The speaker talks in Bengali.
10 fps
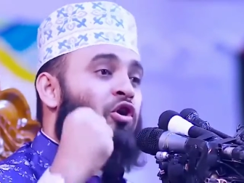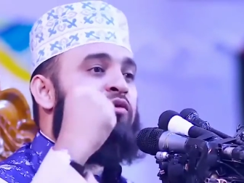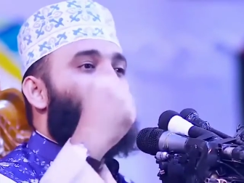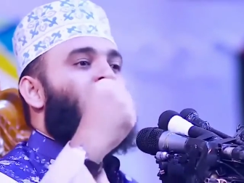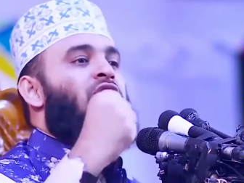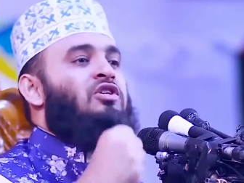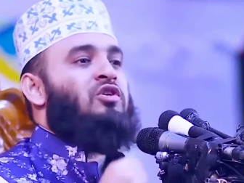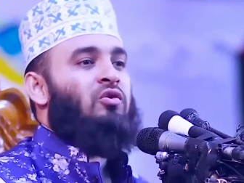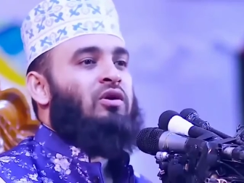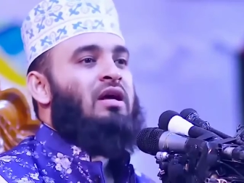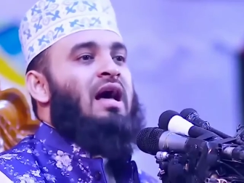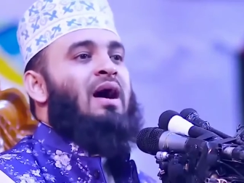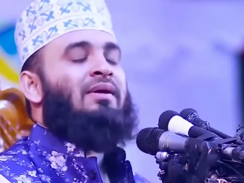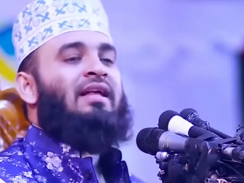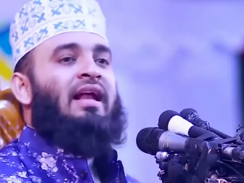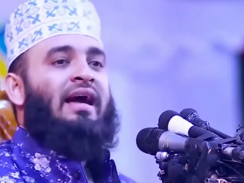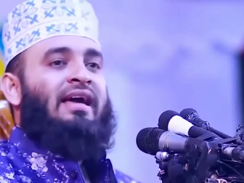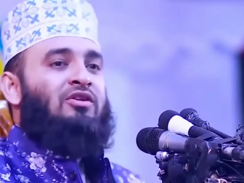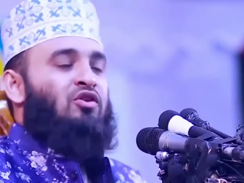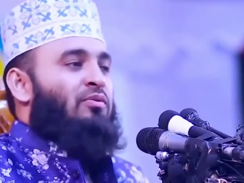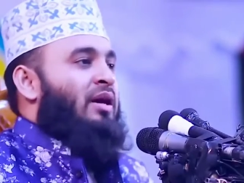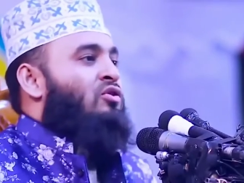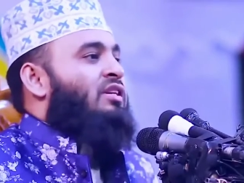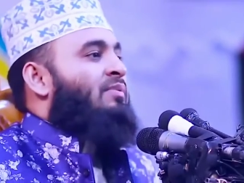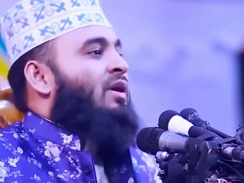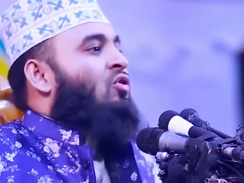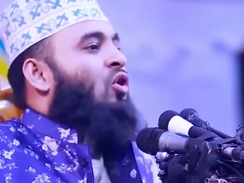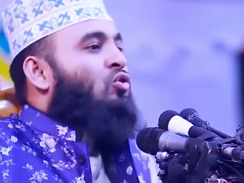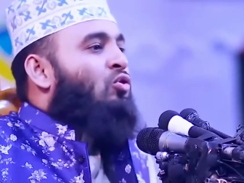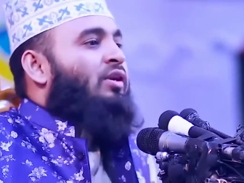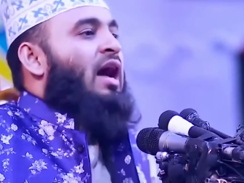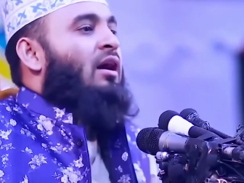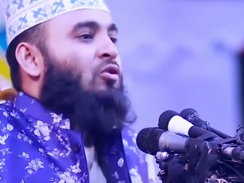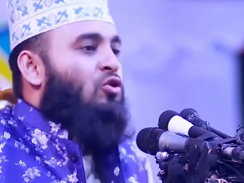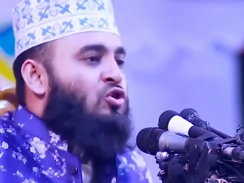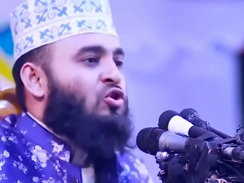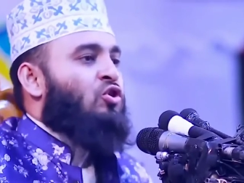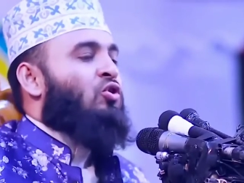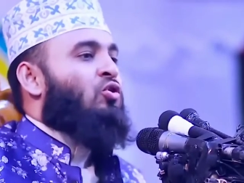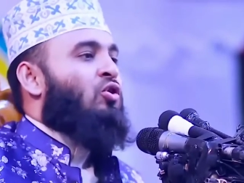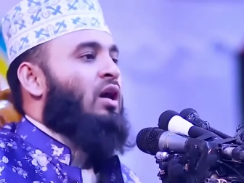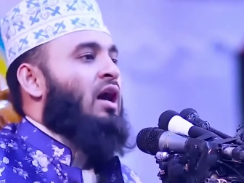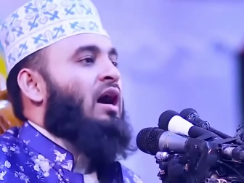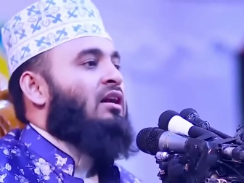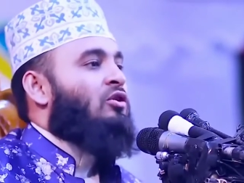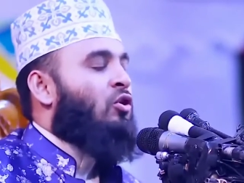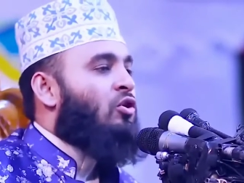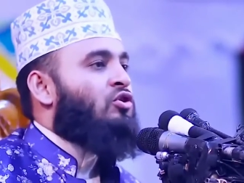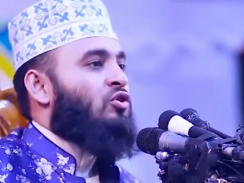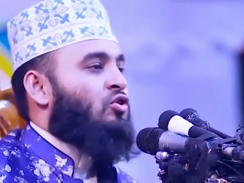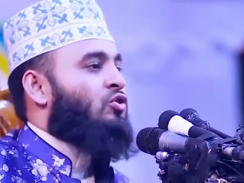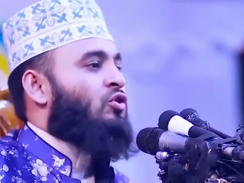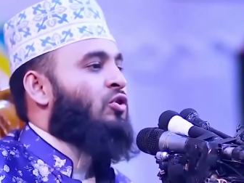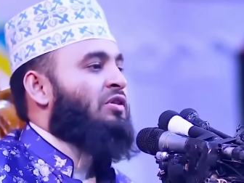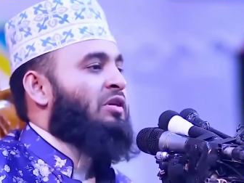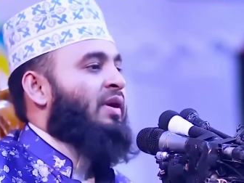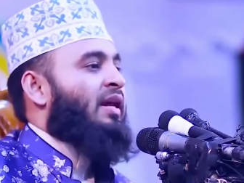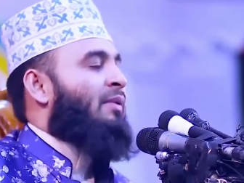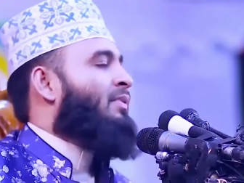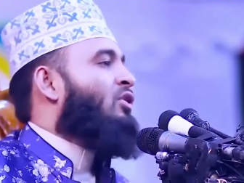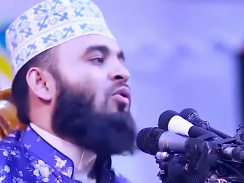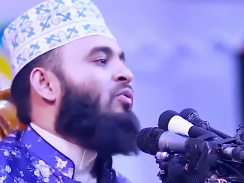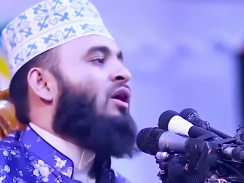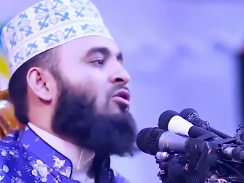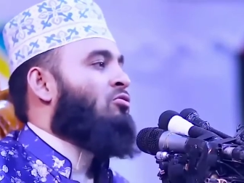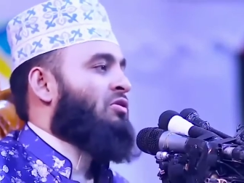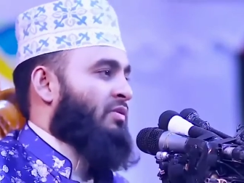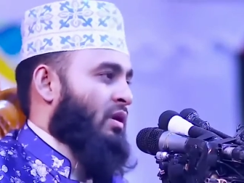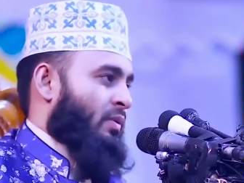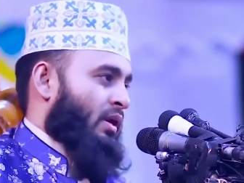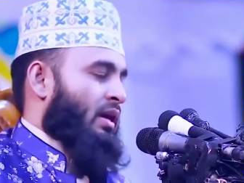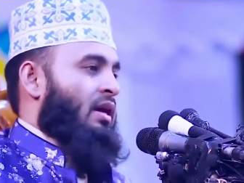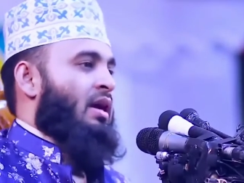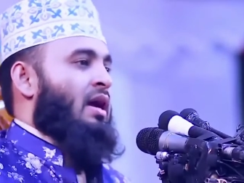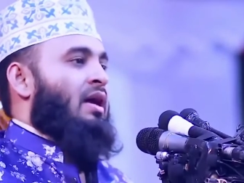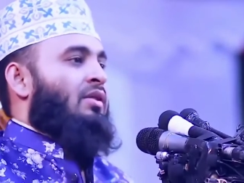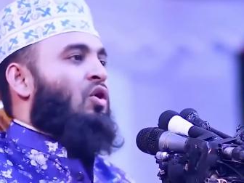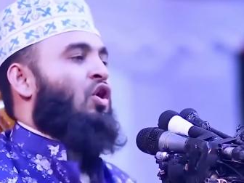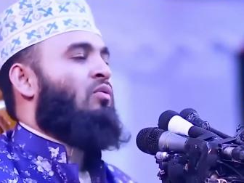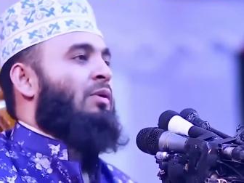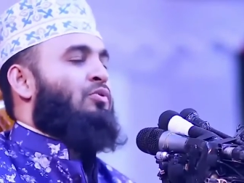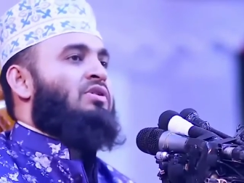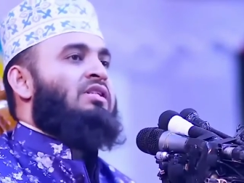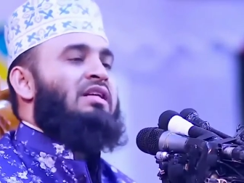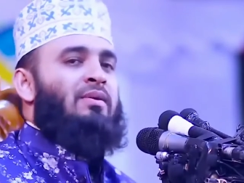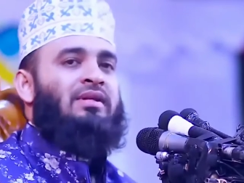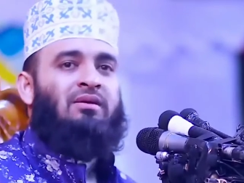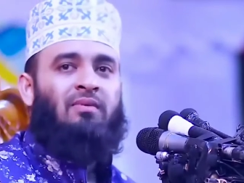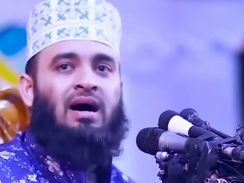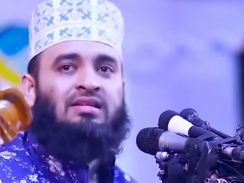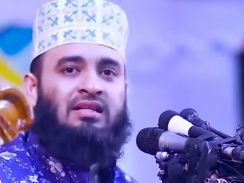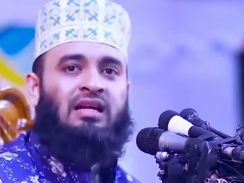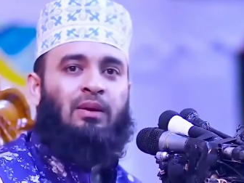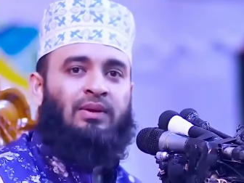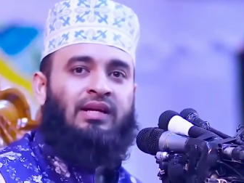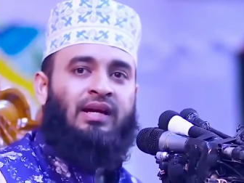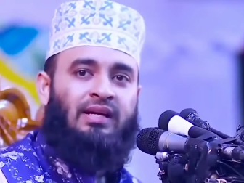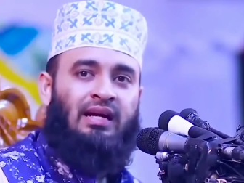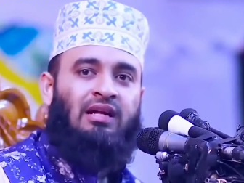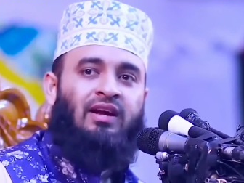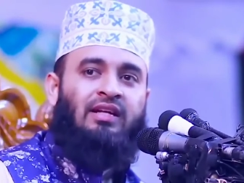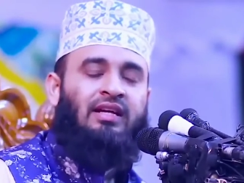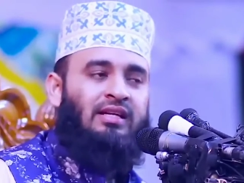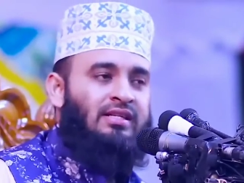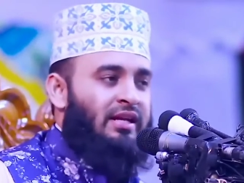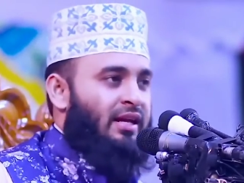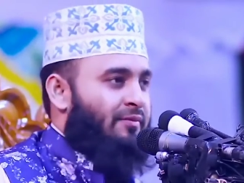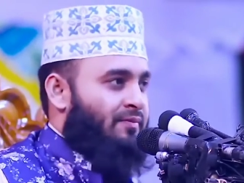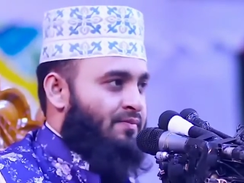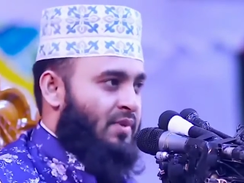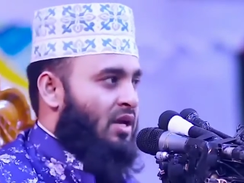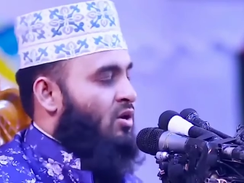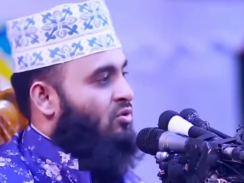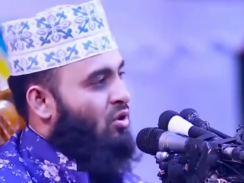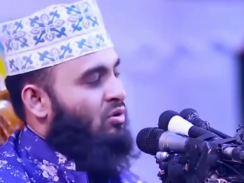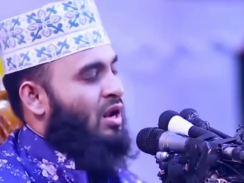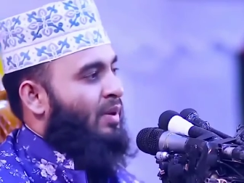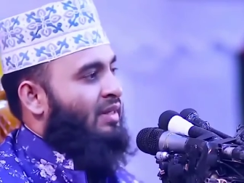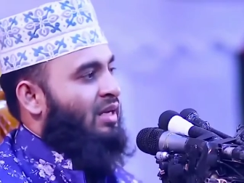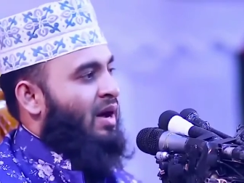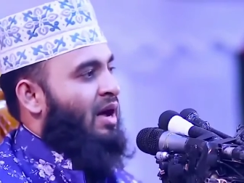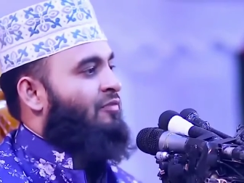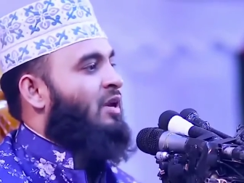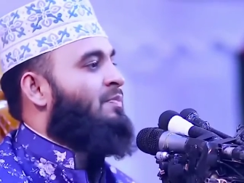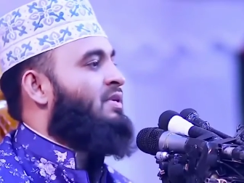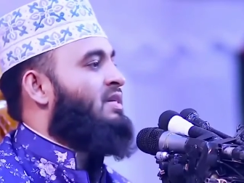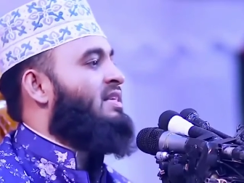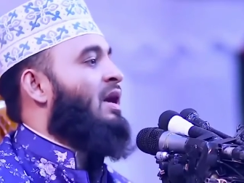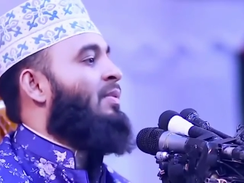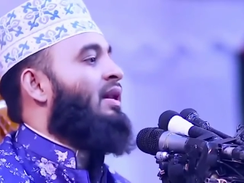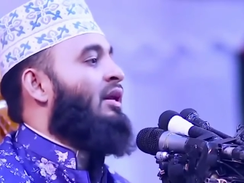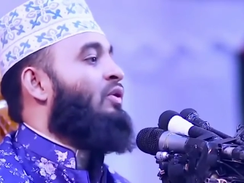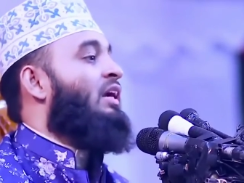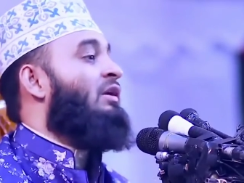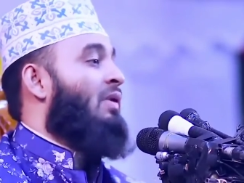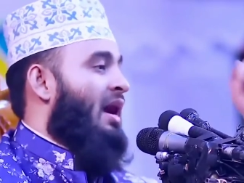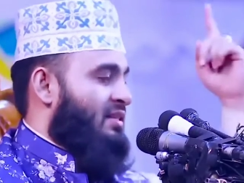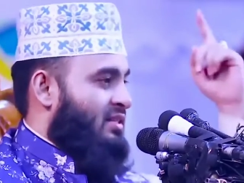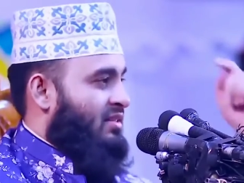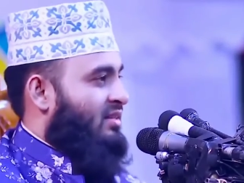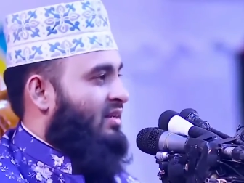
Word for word: কর্মসহিষ্ণু আমাদের এক একজন মানুষ যে আমরা কতটা কষ্ট আর ধৈর্য সহ্য করতে পারি আপনি কল্পনাও করতে পারবেন না নর্মাল প্রসেসে আমাদের মা যেদিন আমাদেরকে ডেলিভারি দিয়েছিলেন তখন আমাদের মা ফিফটি সেভেন ইউনিট প্লাস